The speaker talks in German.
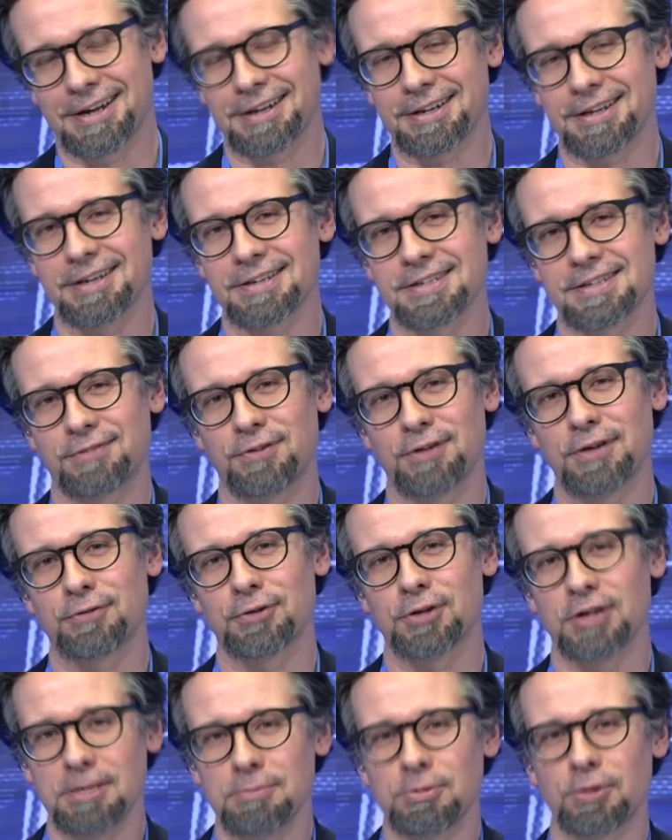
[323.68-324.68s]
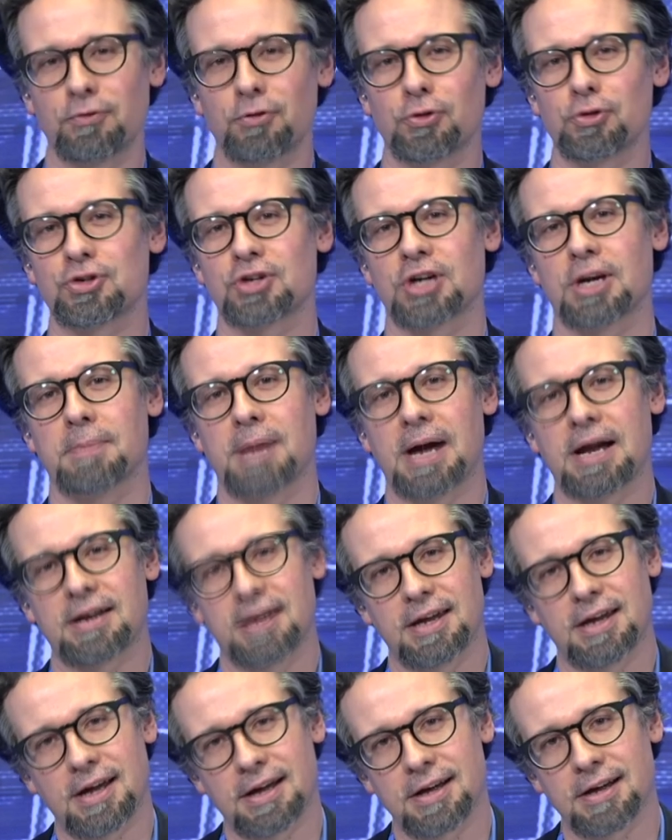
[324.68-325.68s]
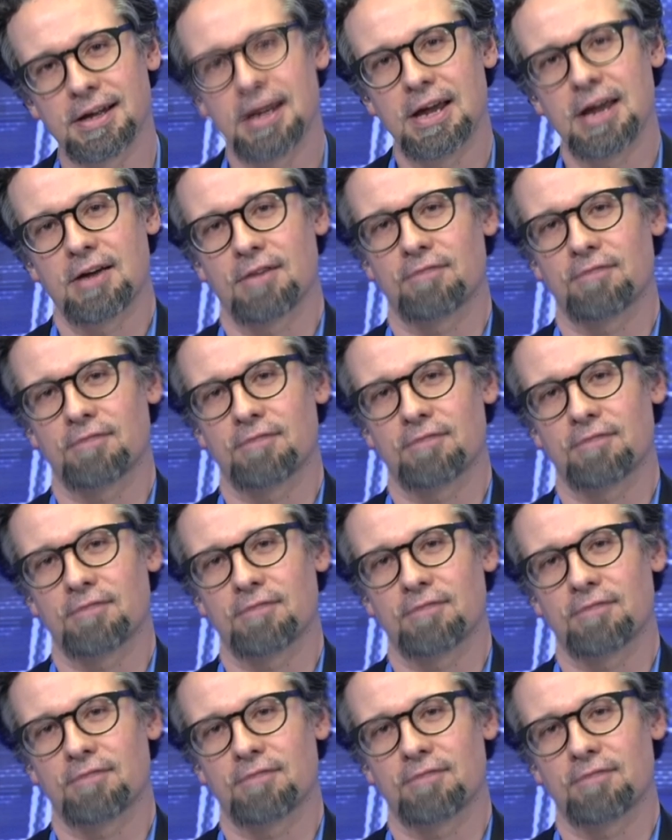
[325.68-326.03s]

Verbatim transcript: den sich viele von ihm gewünscht haben, hat er